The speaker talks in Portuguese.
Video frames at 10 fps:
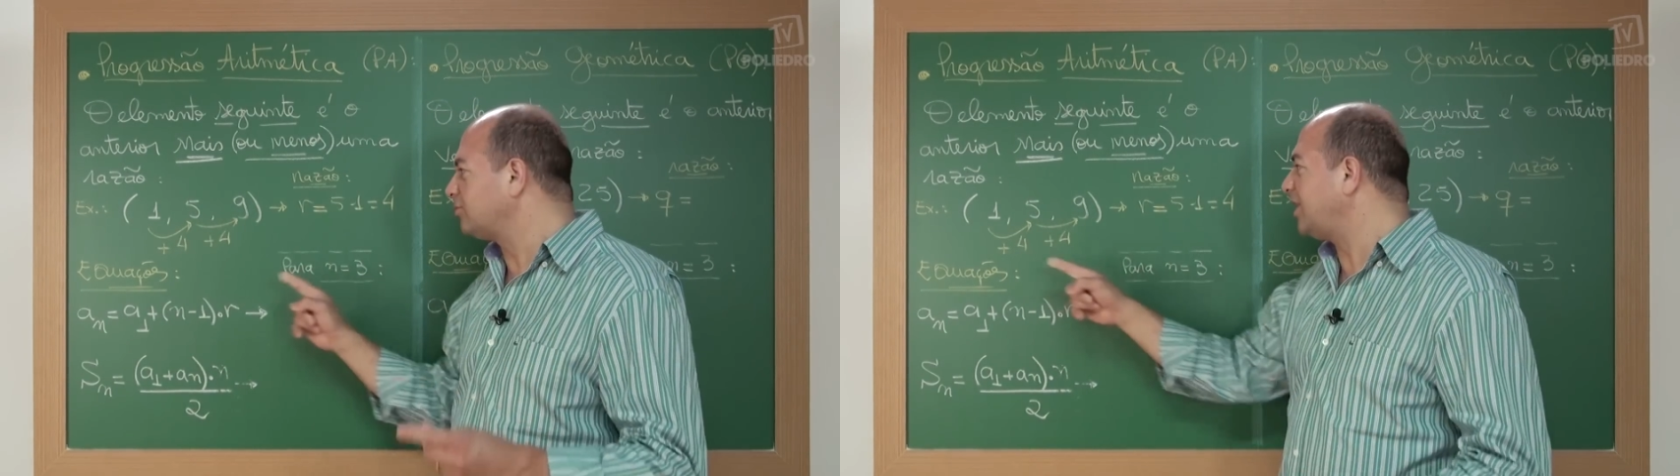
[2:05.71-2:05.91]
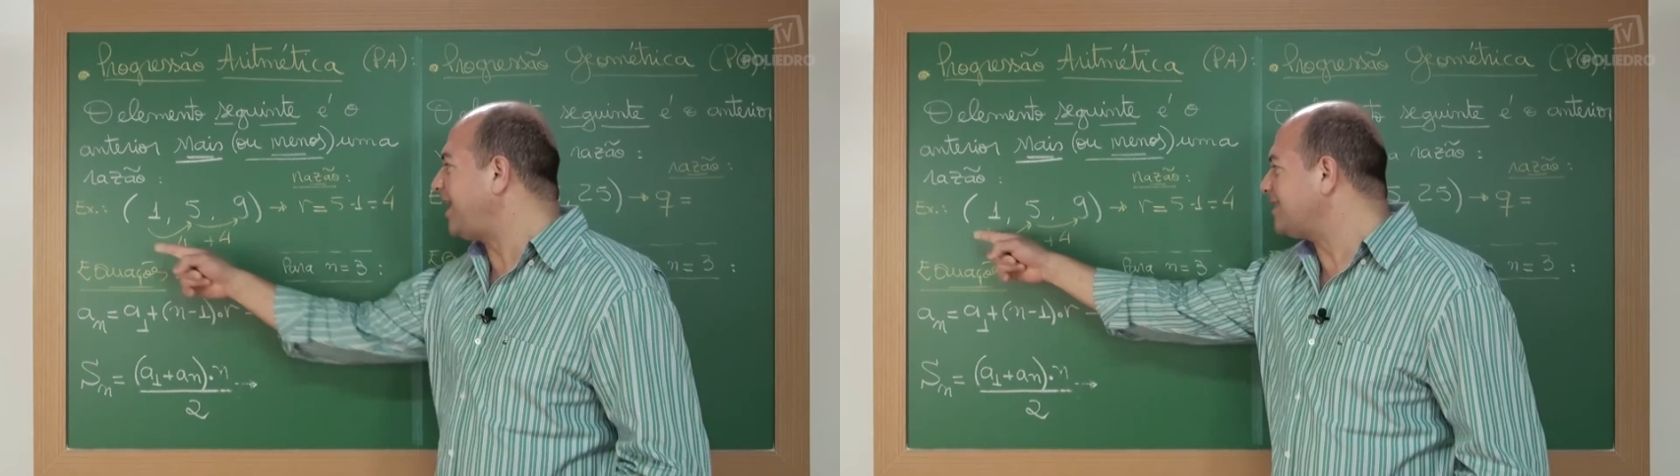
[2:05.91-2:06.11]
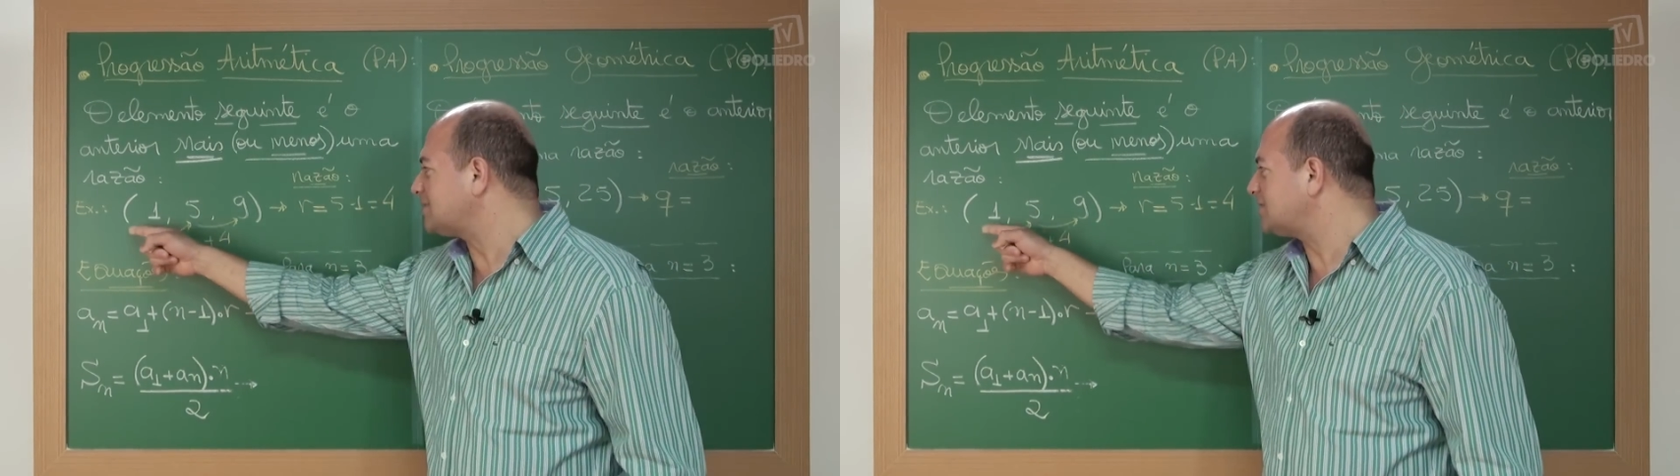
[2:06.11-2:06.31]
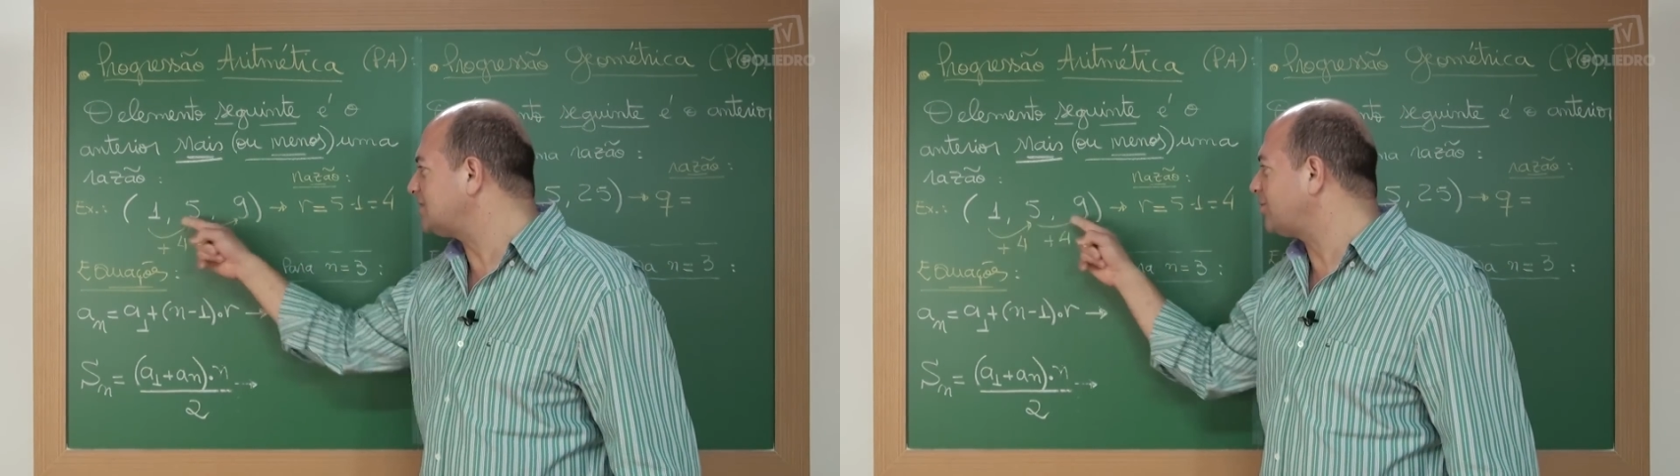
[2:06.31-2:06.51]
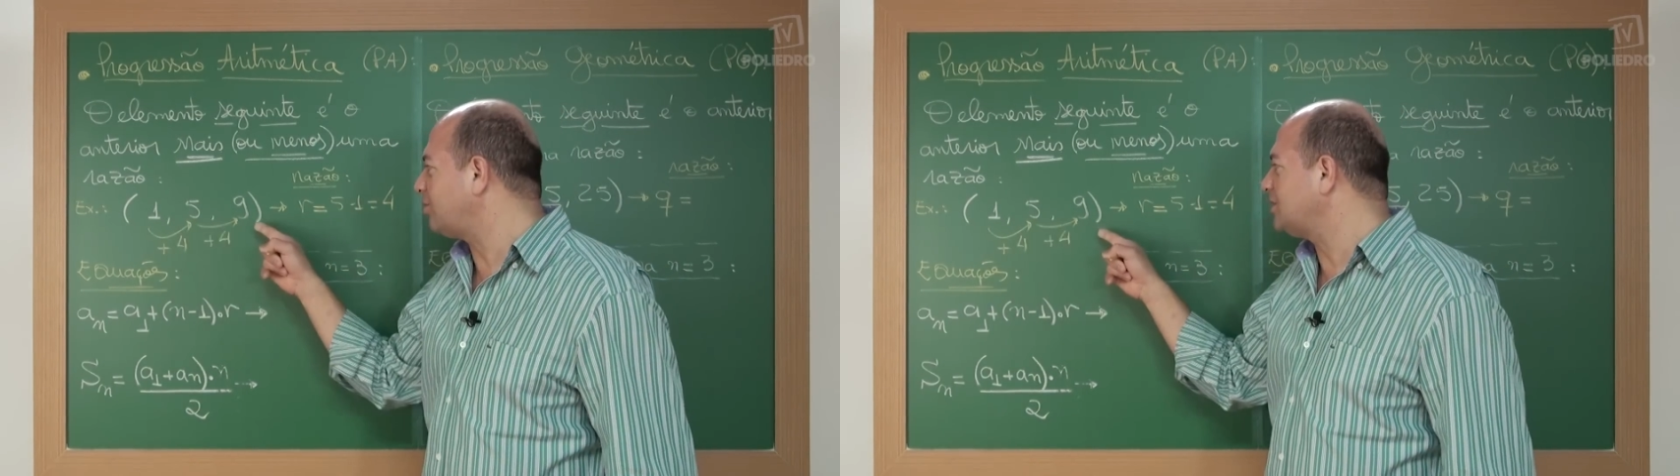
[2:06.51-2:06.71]
dessa
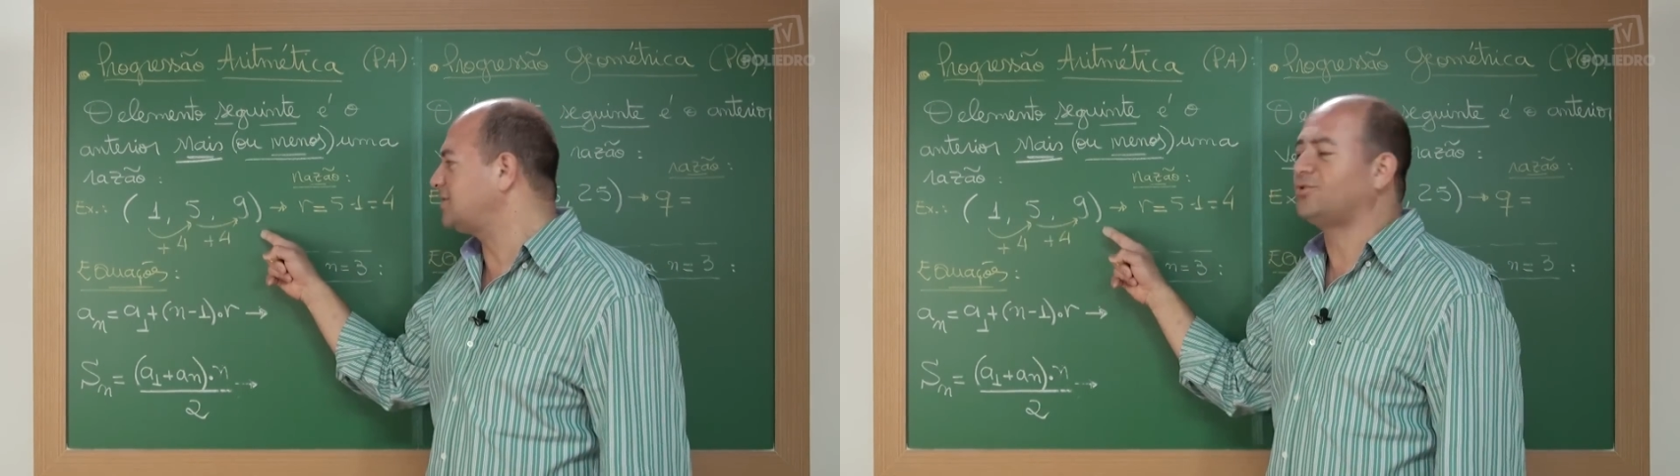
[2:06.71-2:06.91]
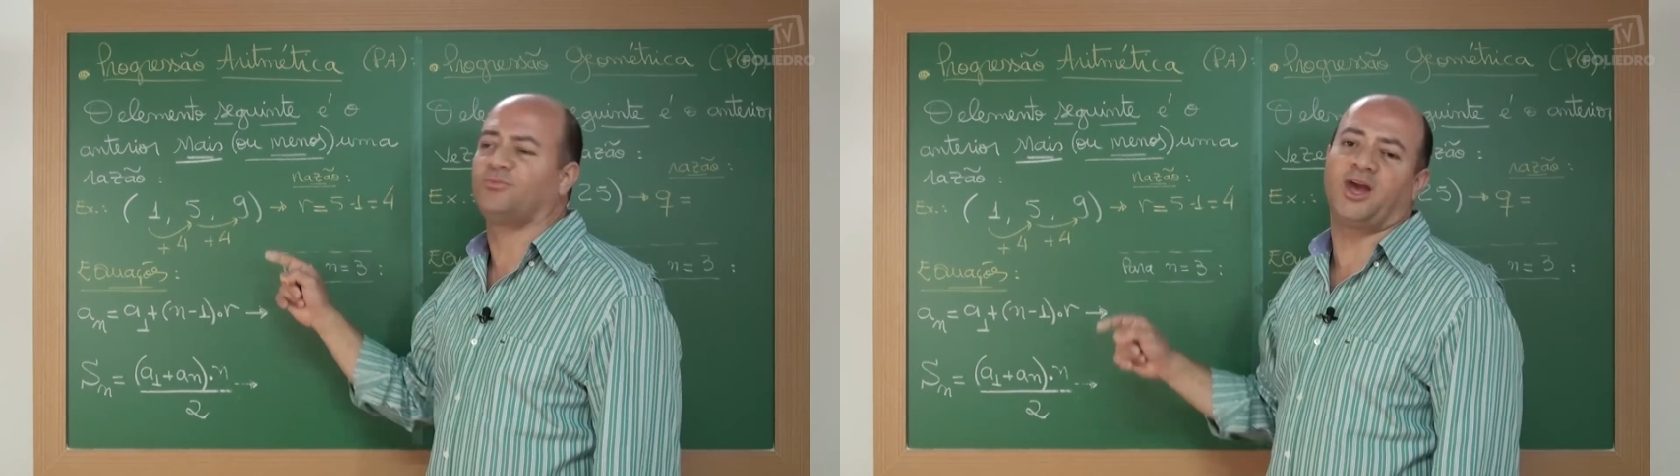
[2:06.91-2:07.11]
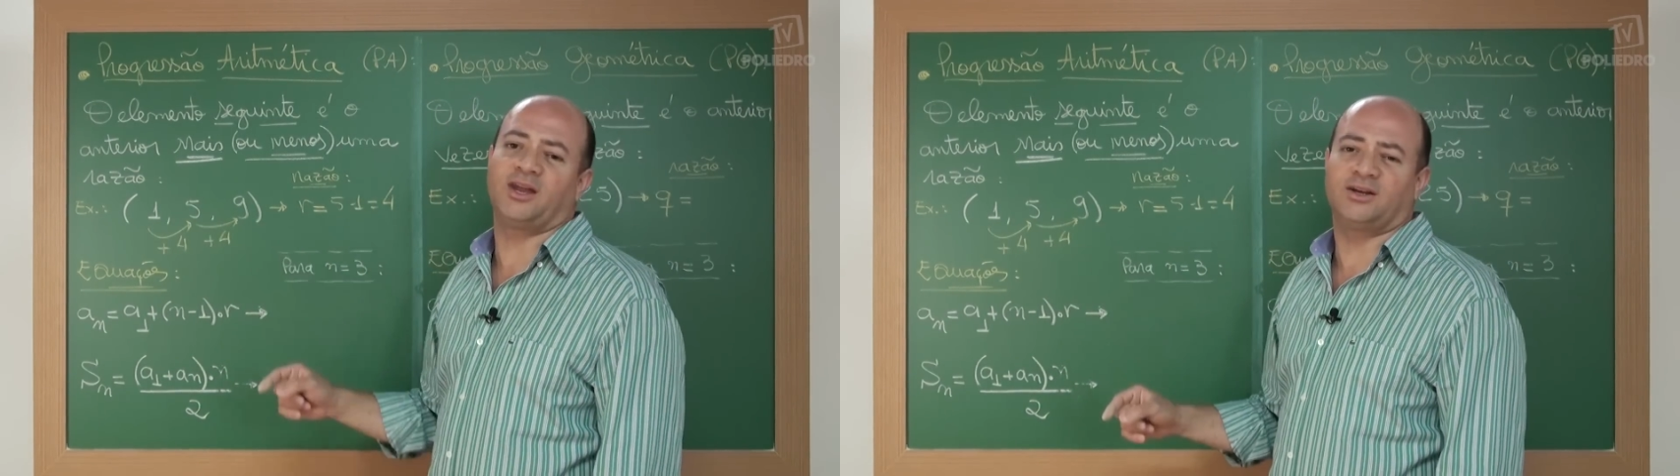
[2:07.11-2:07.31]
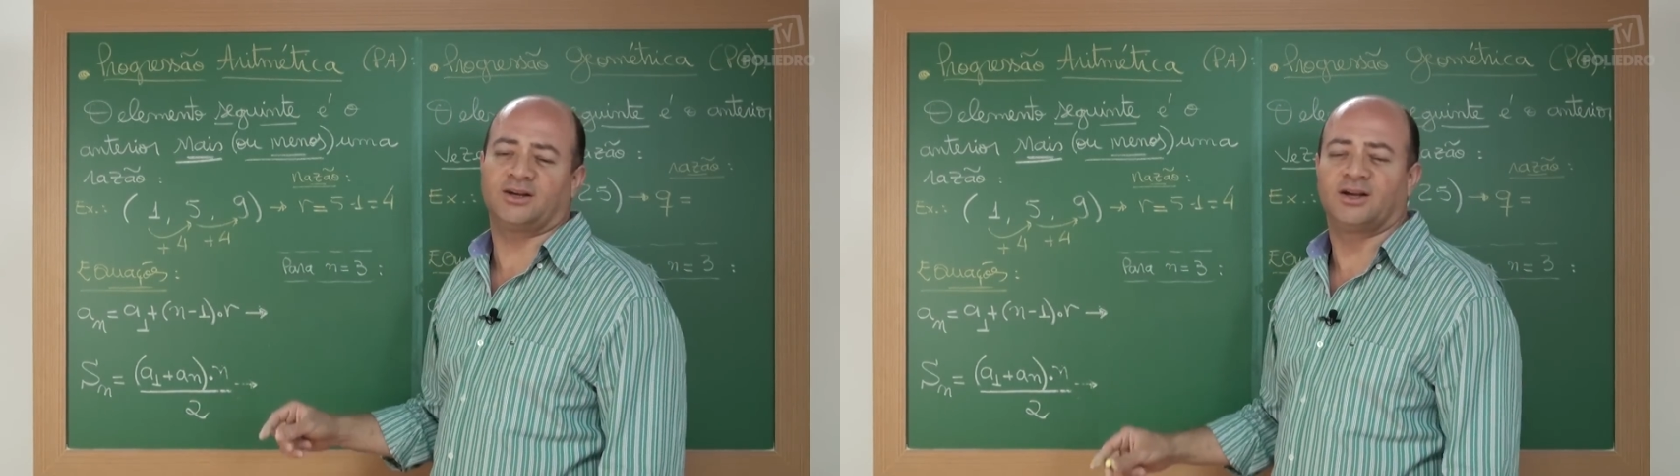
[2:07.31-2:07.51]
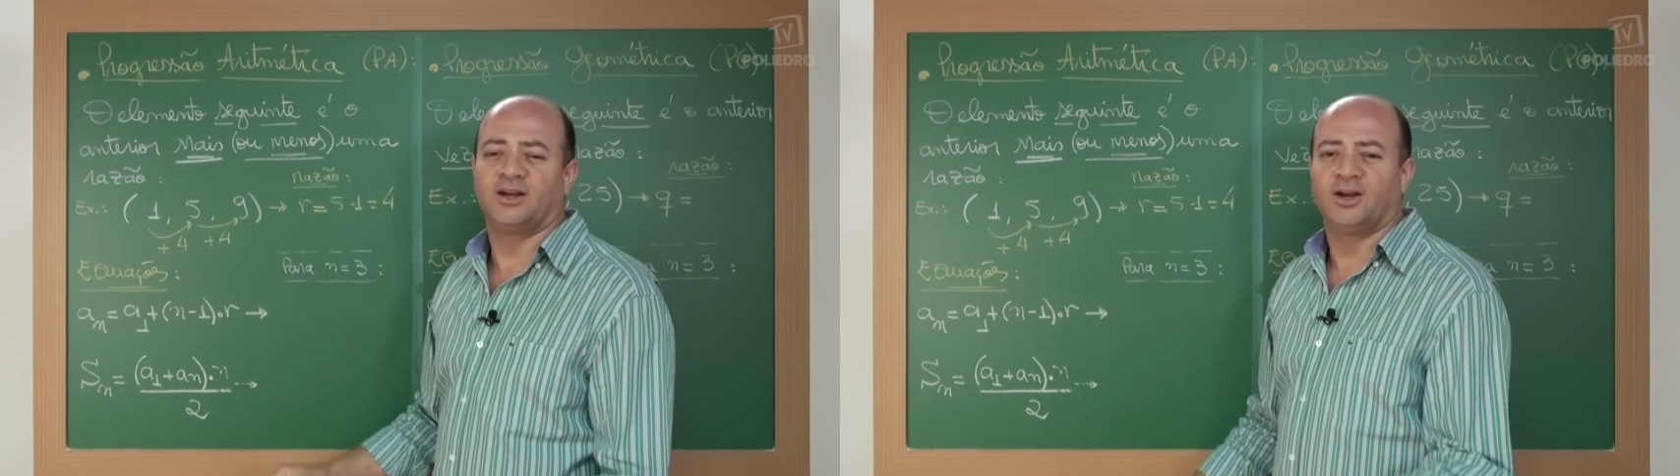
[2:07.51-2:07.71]
sequência
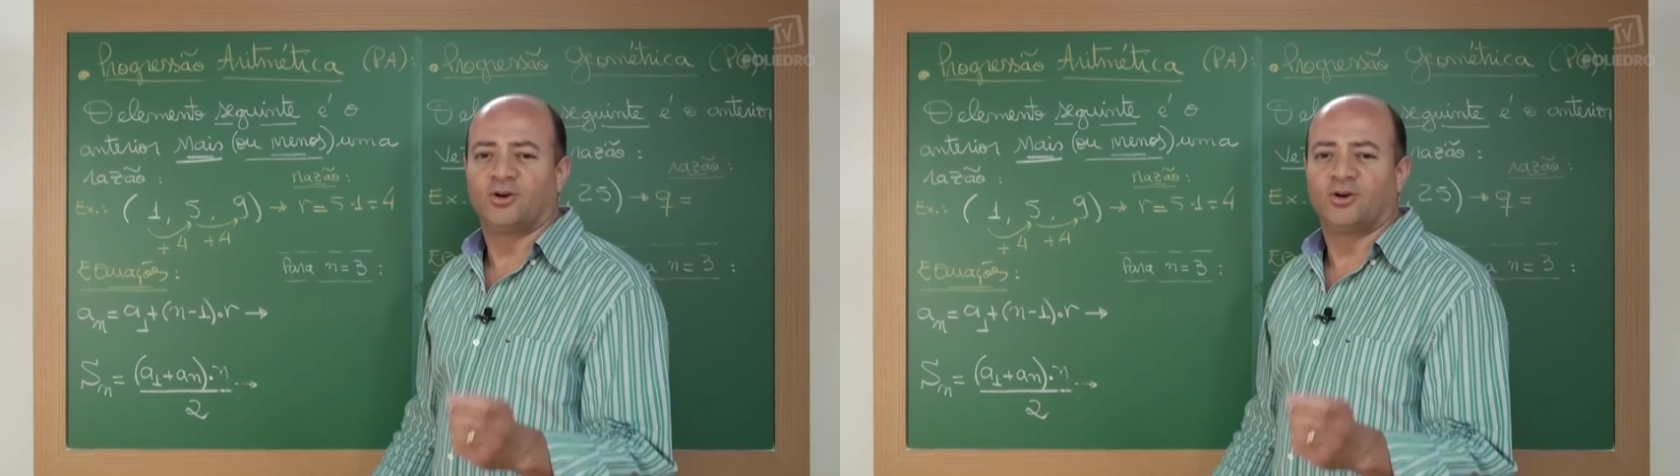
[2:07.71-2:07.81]
numérica,